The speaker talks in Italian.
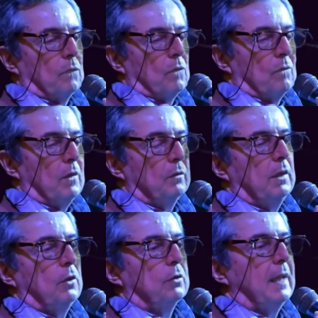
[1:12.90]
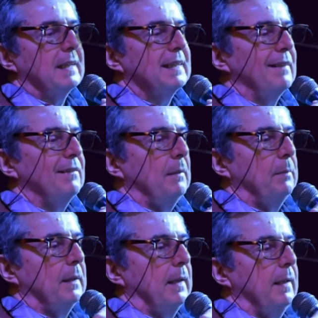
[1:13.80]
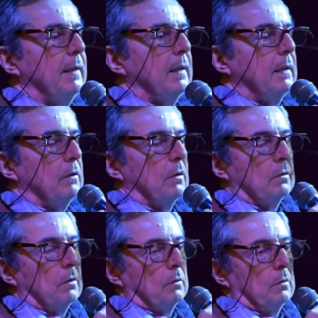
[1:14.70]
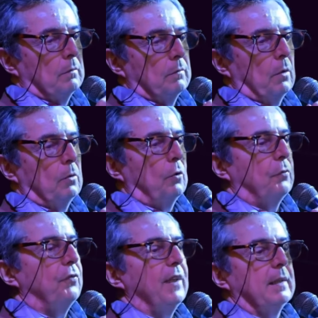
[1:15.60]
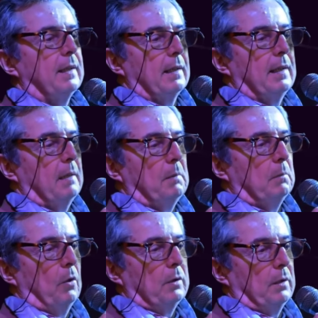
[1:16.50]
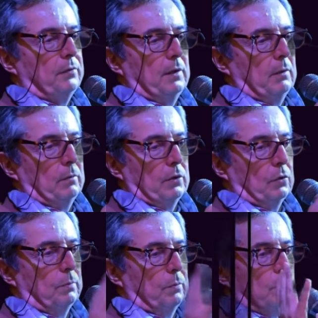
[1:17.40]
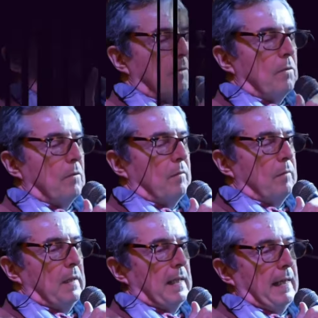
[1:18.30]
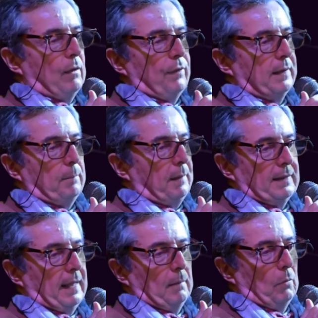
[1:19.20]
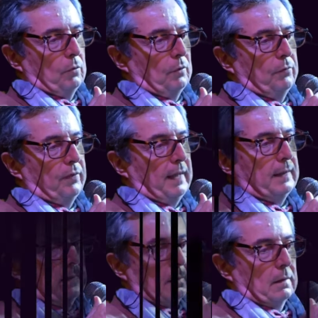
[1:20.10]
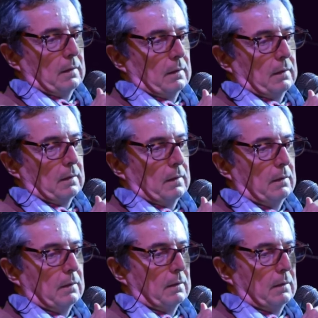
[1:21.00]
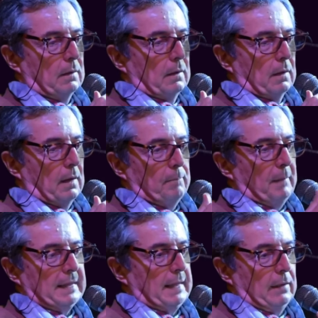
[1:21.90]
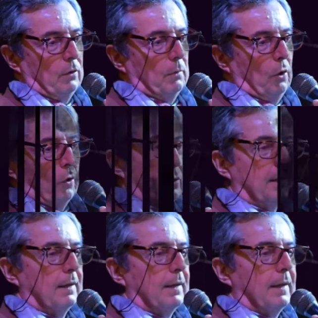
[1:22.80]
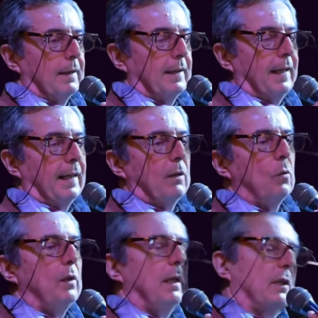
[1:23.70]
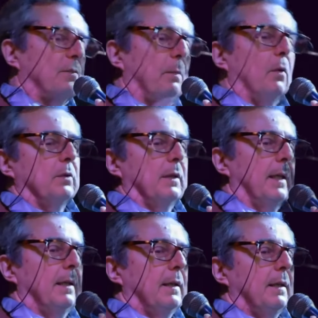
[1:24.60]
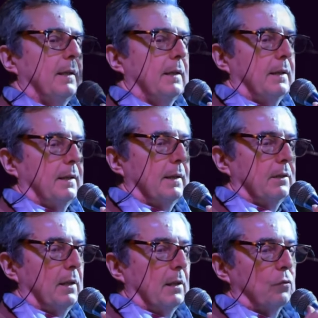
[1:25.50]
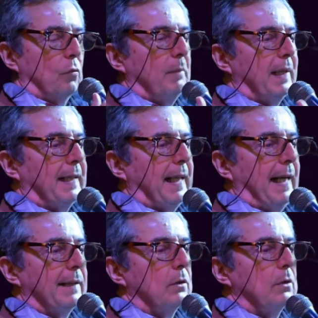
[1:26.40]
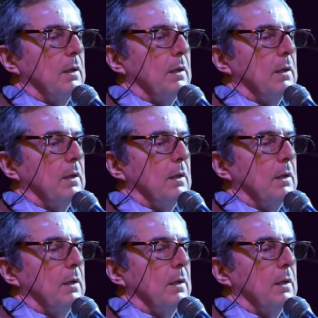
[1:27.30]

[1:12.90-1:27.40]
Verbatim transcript: non dico terza via perché no, no, non voglio offenderne la memoria fino a questo punto. Gliel'hanno fatta passare molto in fretta, eh, ammazzando Moro, che era l'unica sponda che c'era sul mercato